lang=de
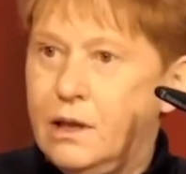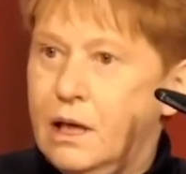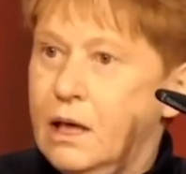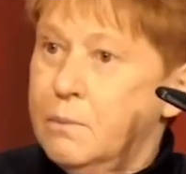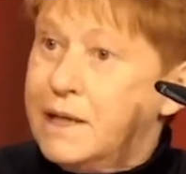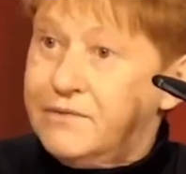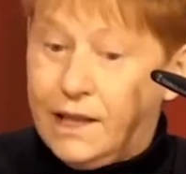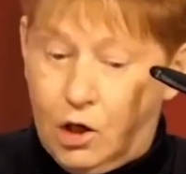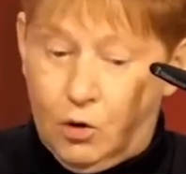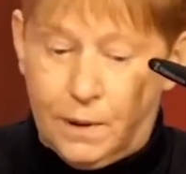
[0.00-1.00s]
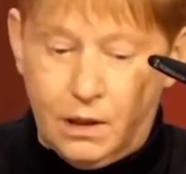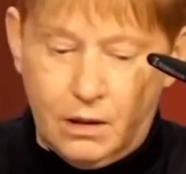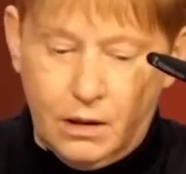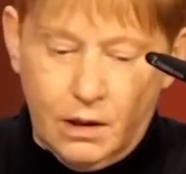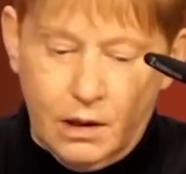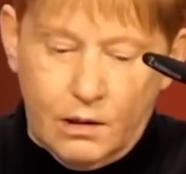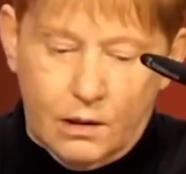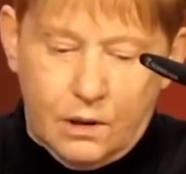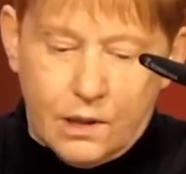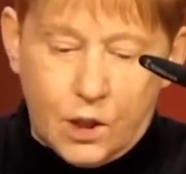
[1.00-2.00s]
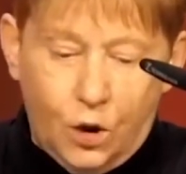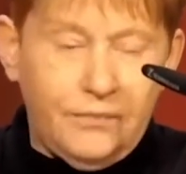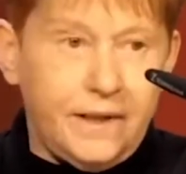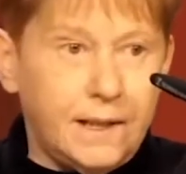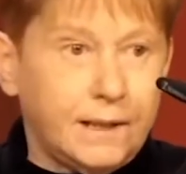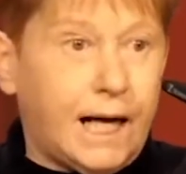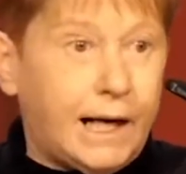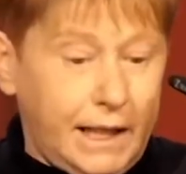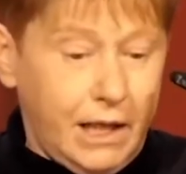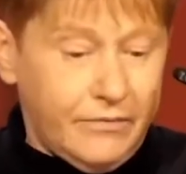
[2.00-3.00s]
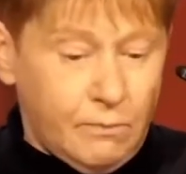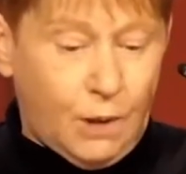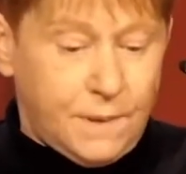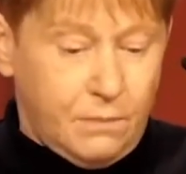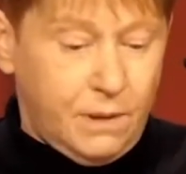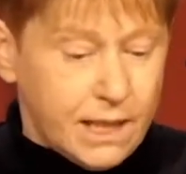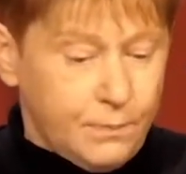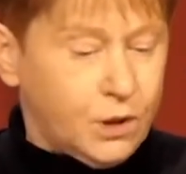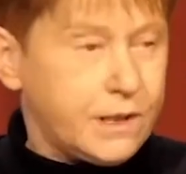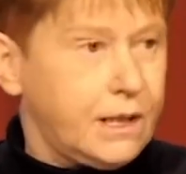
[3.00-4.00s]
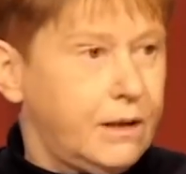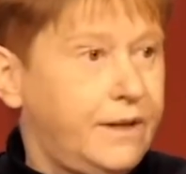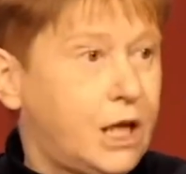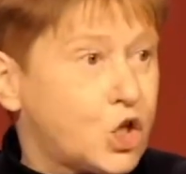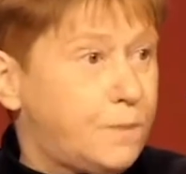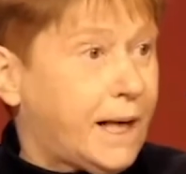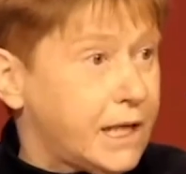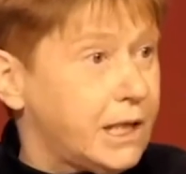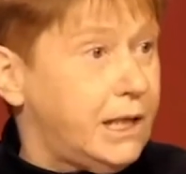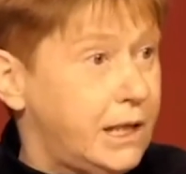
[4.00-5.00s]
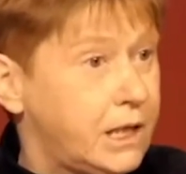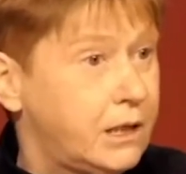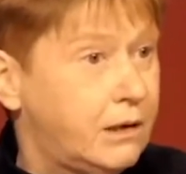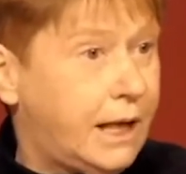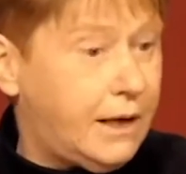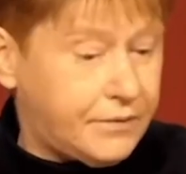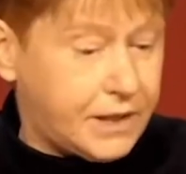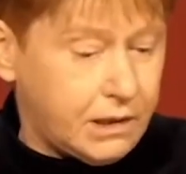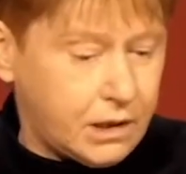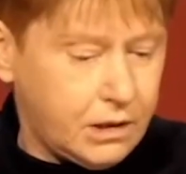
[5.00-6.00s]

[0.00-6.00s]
Mit Verlaub, so viel naiven Optimismus widerspreche ich heftig.